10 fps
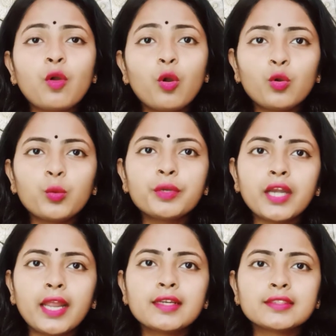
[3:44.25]
और लोग भी ट्राई
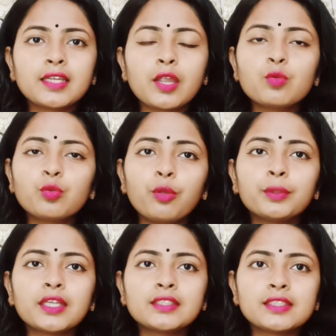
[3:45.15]
कर सके उनको भी
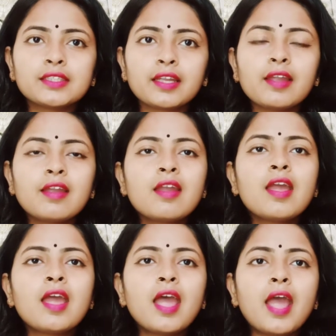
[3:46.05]
पता चल सके
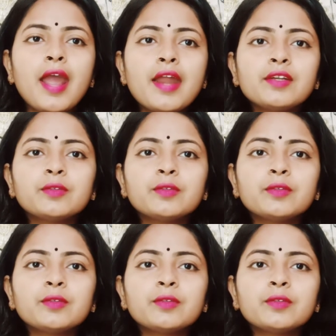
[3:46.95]
एंड